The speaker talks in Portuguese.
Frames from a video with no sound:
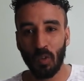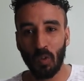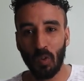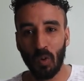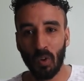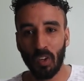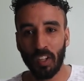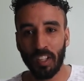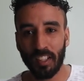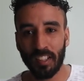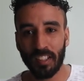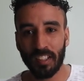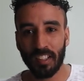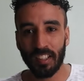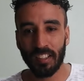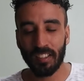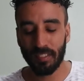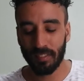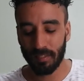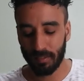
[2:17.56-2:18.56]

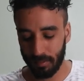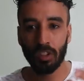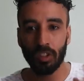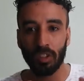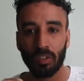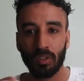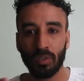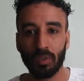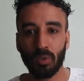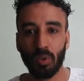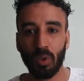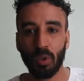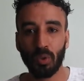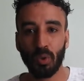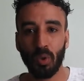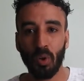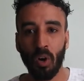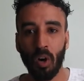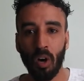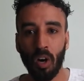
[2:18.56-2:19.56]
Coringa,
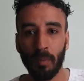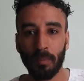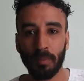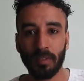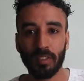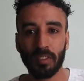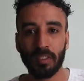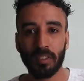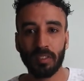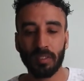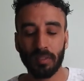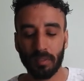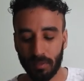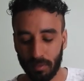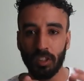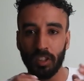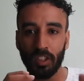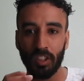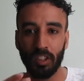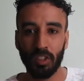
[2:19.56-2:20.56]
Jojo Hobbit
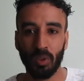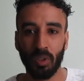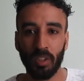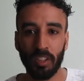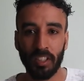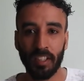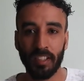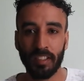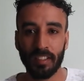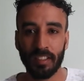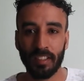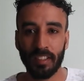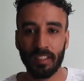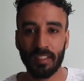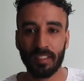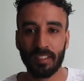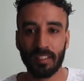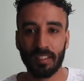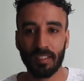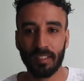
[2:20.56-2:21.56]
e O
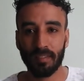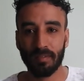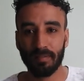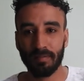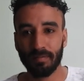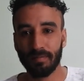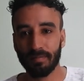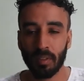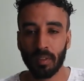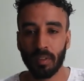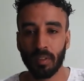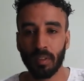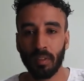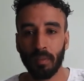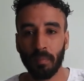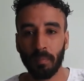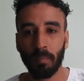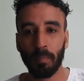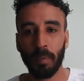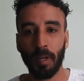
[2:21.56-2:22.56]
Irlandês.
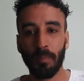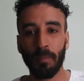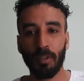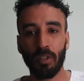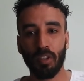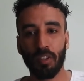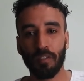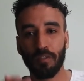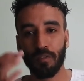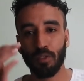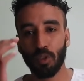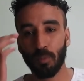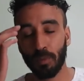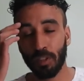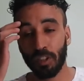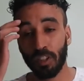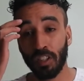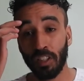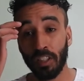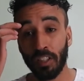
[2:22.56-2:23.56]
Para melhor filme
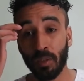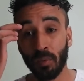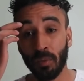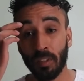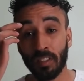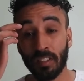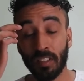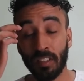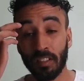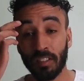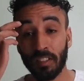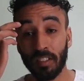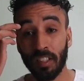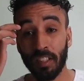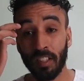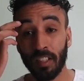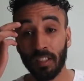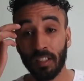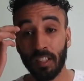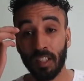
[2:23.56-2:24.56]
de língua
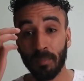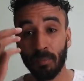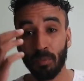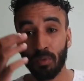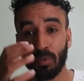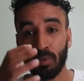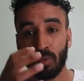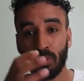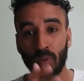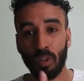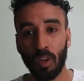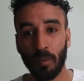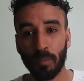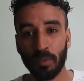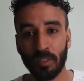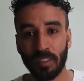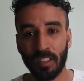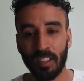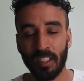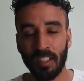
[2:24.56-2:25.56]
estrangeira temos
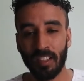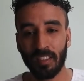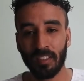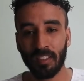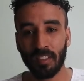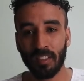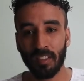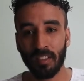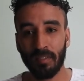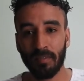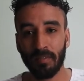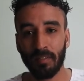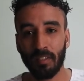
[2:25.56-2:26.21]
Corpus Christi,